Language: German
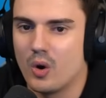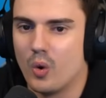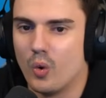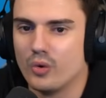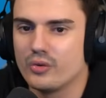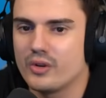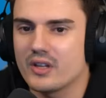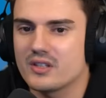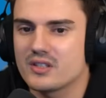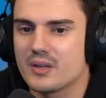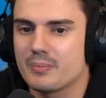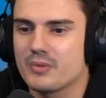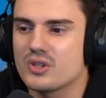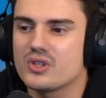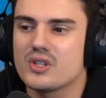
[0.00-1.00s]
Und jetzt
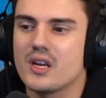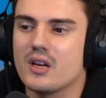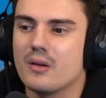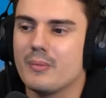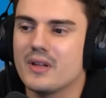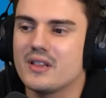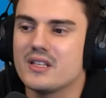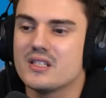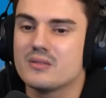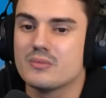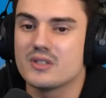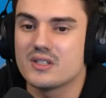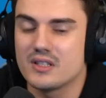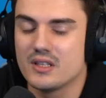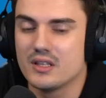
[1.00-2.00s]
gibt es den mit diesem
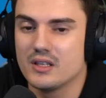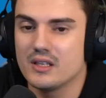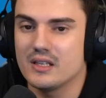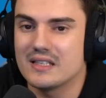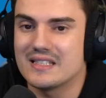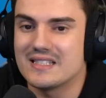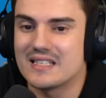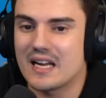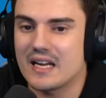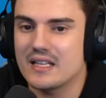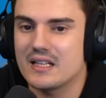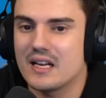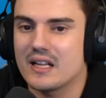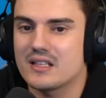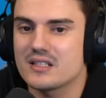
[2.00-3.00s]
Stil
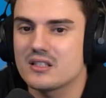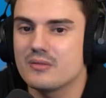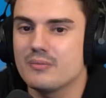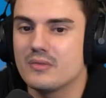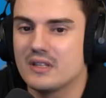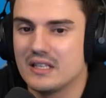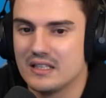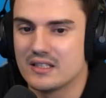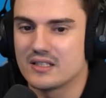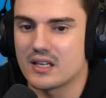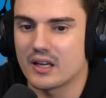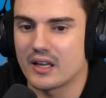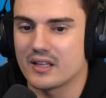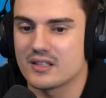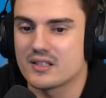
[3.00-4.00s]
seit letzten
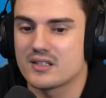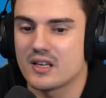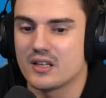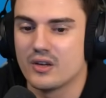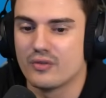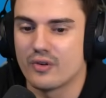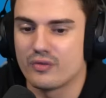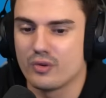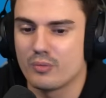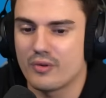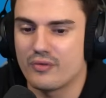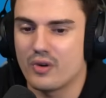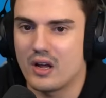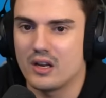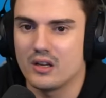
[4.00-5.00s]
Dienstag. Jetzt ist er hier verfügbar
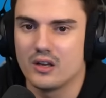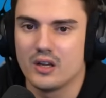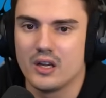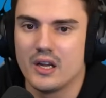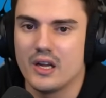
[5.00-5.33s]
für alle.